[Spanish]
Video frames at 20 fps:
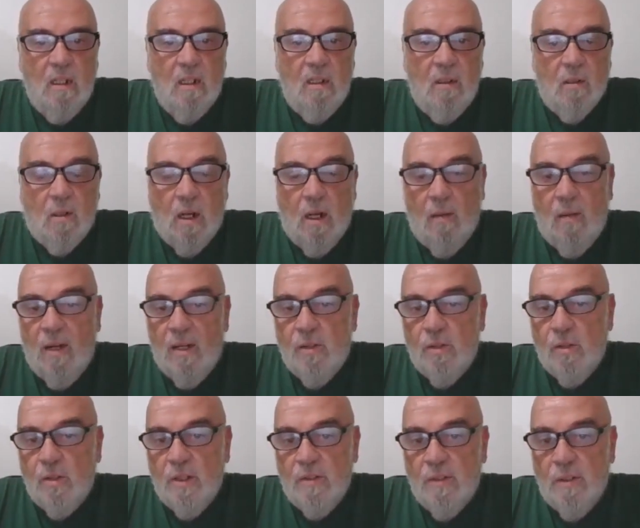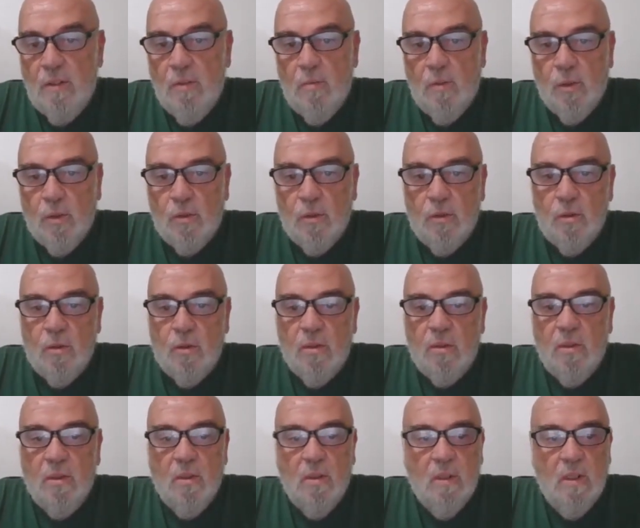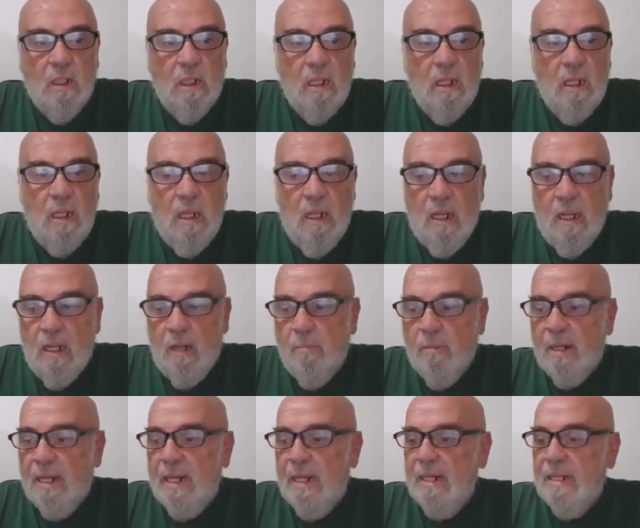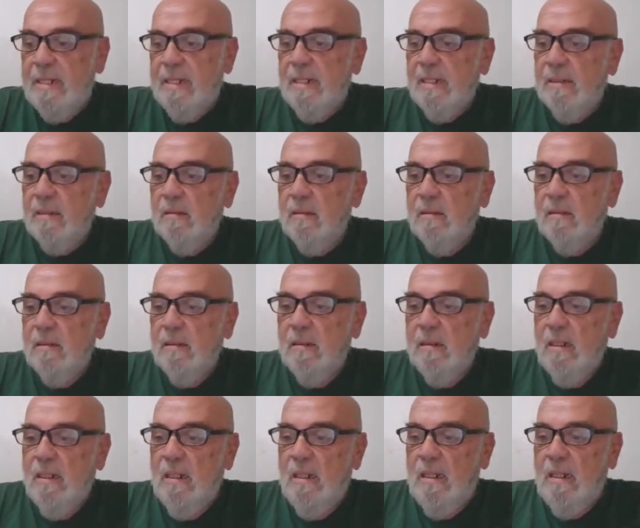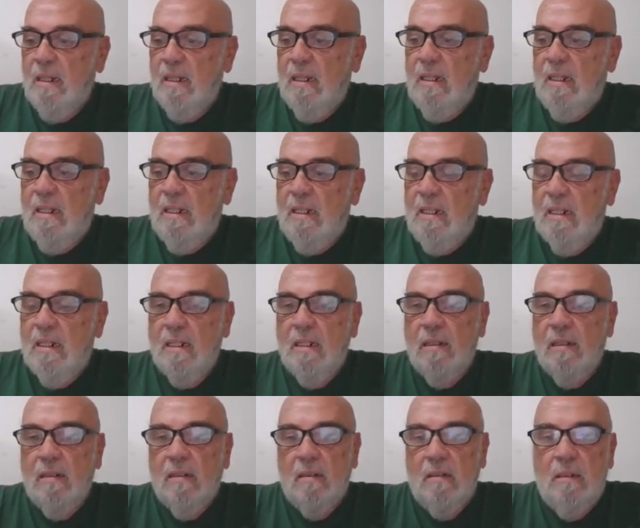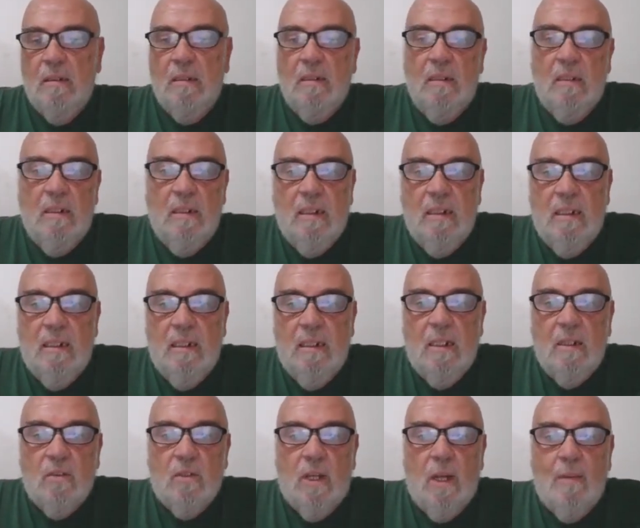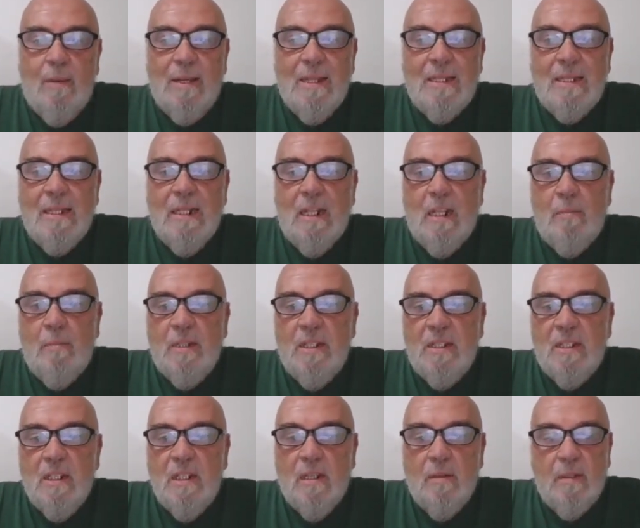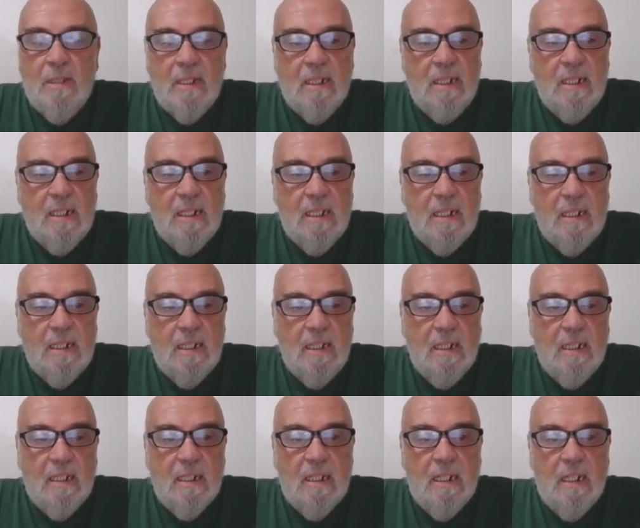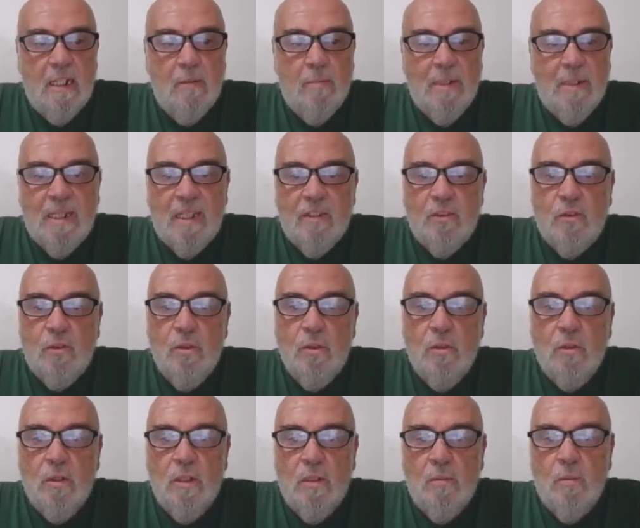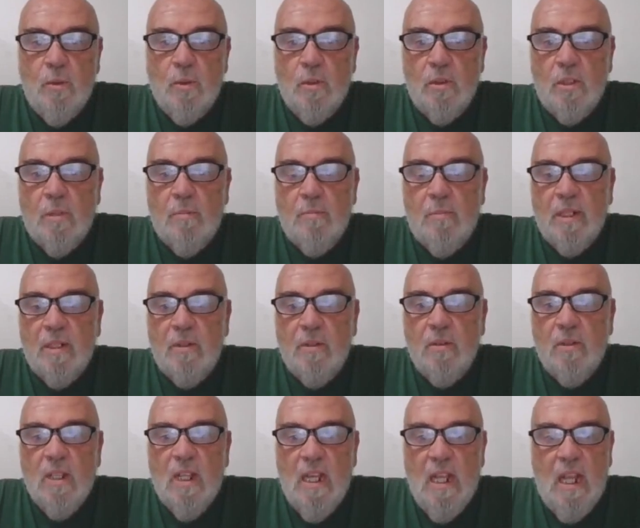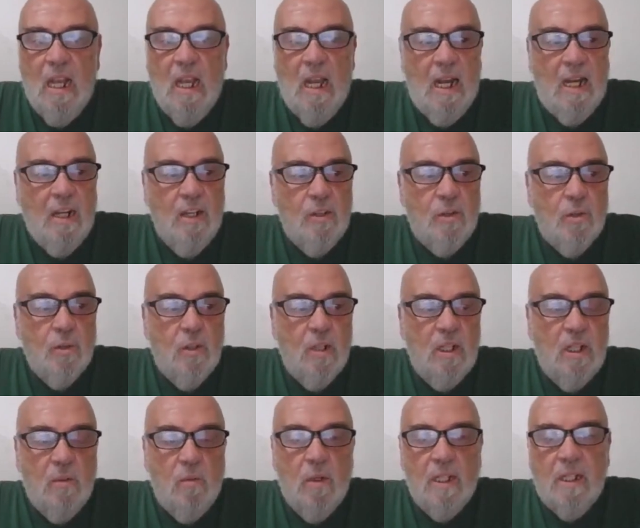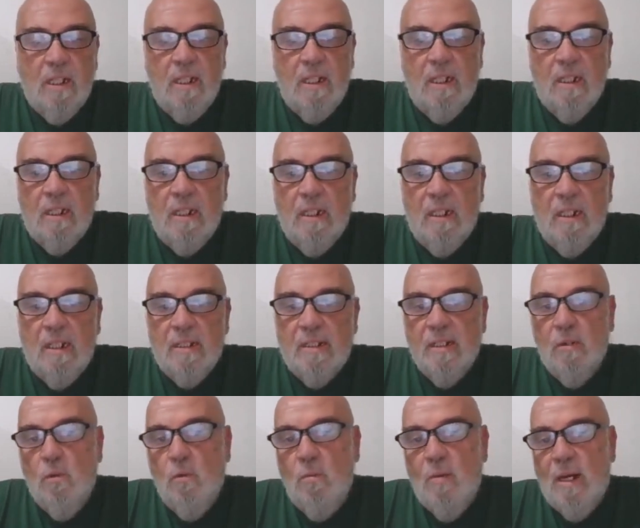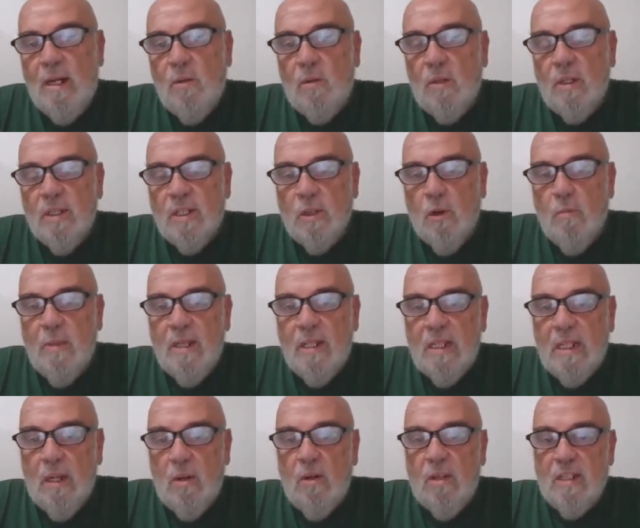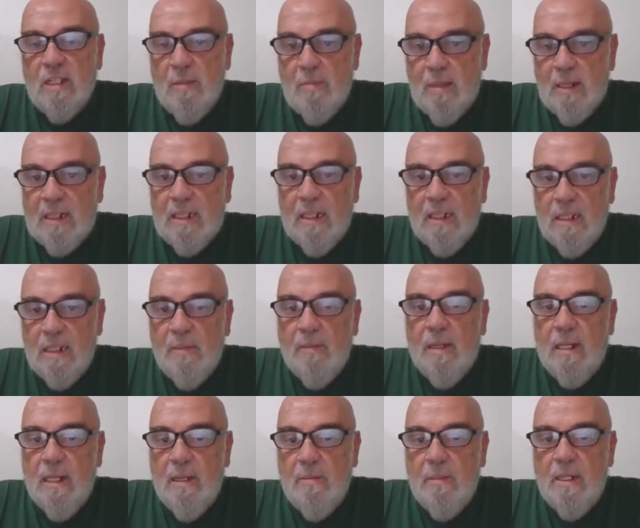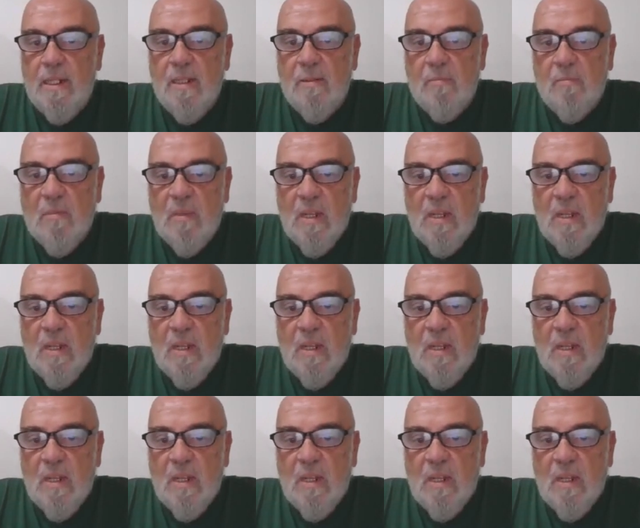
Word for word: Los caballos, así como nosotros, envejecen y los avances de la medicina veterinaria, de la alimentación y de muchos aspectos han hecho que al igual que, que en el ser humano que se han aumentado las expectativas de vida,